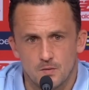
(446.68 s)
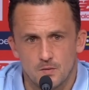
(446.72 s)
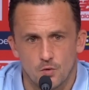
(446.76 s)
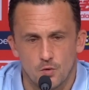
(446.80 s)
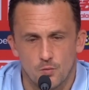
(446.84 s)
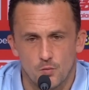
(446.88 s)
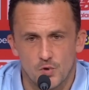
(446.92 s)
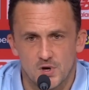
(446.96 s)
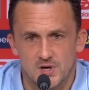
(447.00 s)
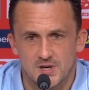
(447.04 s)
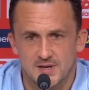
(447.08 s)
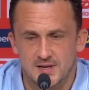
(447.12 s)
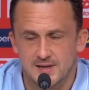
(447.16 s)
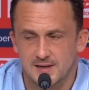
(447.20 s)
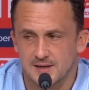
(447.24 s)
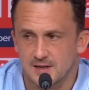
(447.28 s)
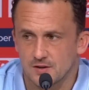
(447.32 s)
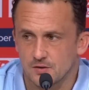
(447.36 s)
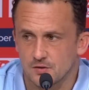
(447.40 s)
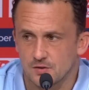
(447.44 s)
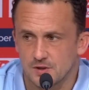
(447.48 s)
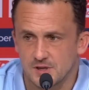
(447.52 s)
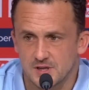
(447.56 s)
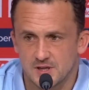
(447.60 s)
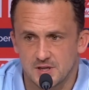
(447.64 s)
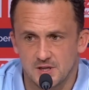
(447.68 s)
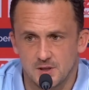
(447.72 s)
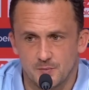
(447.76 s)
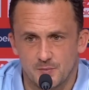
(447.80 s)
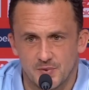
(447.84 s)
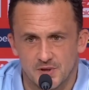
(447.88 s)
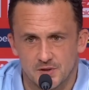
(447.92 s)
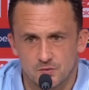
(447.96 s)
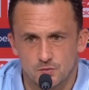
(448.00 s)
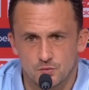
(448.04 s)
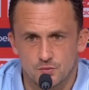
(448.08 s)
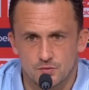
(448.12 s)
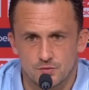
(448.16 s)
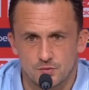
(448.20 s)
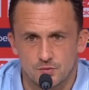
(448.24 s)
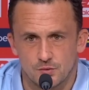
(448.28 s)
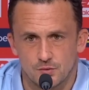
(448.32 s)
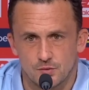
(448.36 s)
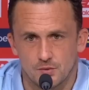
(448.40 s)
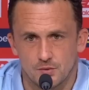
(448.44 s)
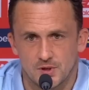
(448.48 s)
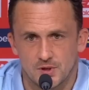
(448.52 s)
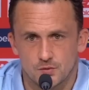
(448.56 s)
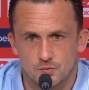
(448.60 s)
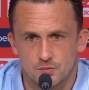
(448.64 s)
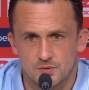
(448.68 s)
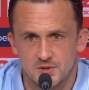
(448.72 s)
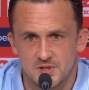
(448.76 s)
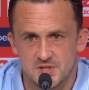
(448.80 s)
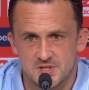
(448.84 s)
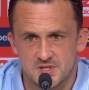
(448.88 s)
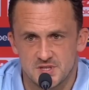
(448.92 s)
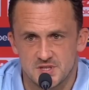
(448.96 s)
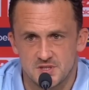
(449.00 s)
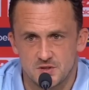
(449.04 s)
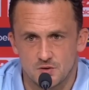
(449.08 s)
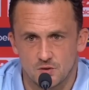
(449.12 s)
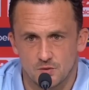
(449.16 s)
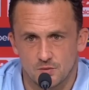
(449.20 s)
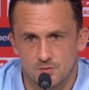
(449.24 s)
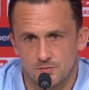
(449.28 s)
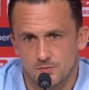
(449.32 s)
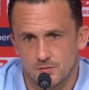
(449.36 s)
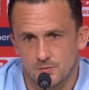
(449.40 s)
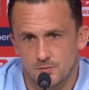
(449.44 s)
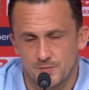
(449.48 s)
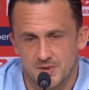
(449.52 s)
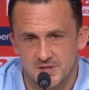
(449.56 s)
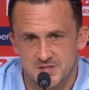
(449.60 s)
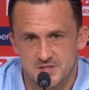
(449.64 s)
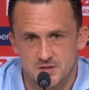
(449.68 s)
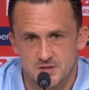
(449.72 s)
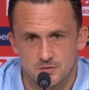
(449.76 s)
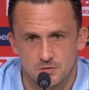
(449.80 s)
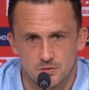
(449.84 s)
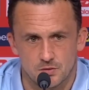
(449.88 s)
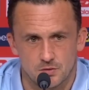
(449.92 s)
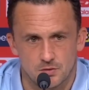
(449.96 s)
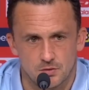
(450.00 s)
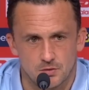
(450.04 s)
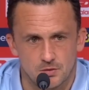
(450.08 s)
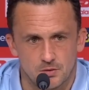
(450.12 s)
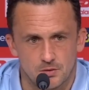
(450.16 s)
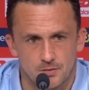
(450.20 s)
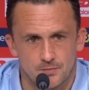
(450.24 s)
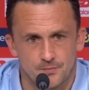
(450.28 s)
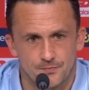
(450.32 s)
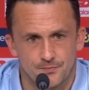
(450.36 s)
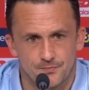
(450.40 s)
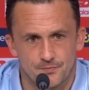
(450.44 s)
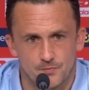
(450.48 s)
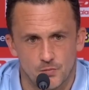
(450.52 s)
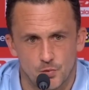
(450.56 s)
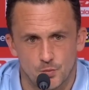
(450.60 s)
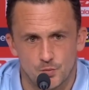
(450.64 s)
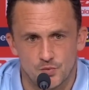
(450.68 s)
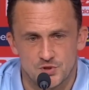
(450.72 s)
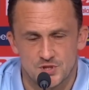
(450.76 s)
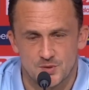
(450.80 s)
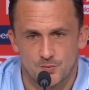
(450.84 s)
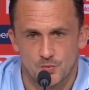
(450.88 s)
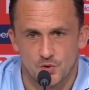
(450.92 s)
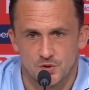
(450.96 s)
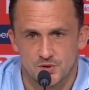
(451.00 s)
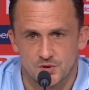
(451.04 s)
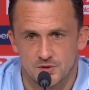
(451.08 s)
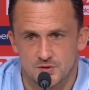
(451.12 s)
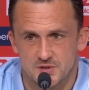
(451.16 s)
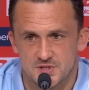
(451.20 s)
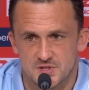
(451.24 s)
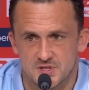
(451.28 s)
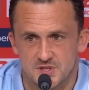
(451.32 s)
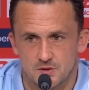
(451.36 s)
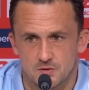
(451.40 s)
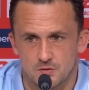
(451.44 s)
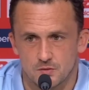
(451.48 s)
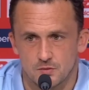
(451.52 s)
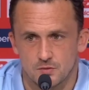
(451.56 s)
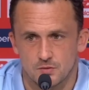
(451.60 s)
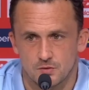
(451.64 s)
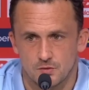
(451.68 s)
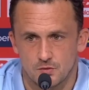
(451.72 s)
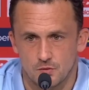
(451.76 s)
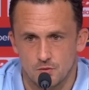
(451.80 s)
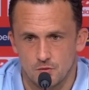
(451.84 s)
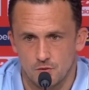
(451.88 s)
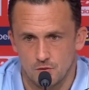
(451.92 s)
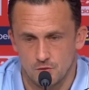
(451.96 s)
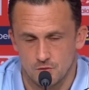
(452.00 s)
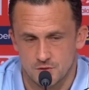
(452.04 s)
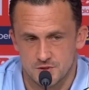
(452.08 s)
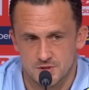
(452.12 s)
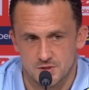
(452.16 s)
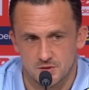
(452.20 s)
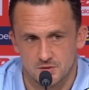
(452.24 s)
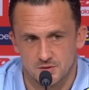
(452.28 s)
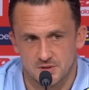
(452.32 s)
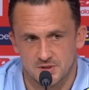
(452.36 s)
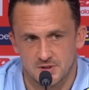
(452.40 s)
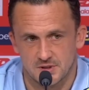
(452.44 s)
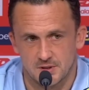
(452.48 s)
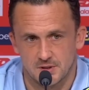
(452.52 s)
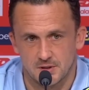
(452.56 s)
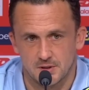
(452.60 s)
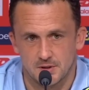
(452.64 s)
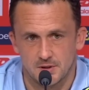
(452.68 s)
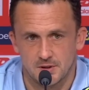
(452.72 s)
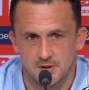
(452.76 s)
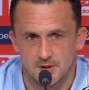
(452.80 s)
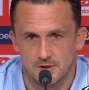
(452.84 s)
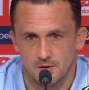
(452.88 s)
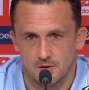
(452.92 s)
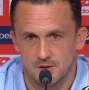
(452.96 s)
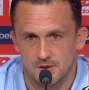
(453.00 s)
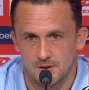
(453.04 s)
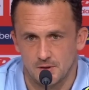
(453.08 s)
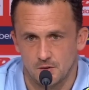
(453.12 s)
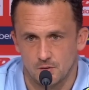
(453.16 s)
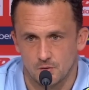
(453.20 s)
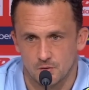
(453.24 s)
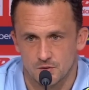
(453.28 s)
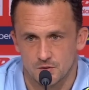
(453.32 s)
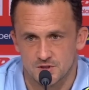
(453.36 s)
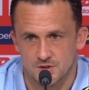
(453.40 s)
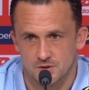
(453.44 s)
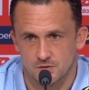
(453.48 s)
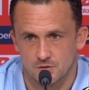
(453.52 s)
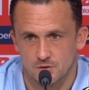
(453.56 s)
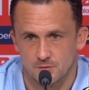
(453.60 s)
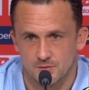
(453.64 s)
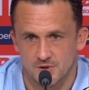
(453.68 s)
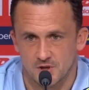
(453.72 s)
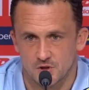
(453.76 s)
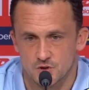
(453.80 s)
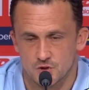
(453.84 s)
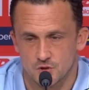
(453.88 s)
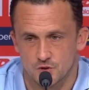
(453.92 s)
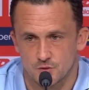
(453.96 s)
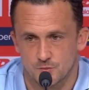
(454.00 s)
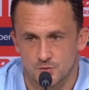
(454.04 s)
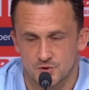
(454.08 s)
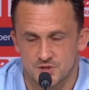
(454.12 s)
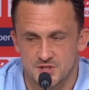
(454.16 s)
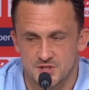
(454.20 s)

au moins les cadres de l'équipe à toute, euh, décision parce que euh, le plus important, c'est que eux le sentent et le ressentent comme quelque chose de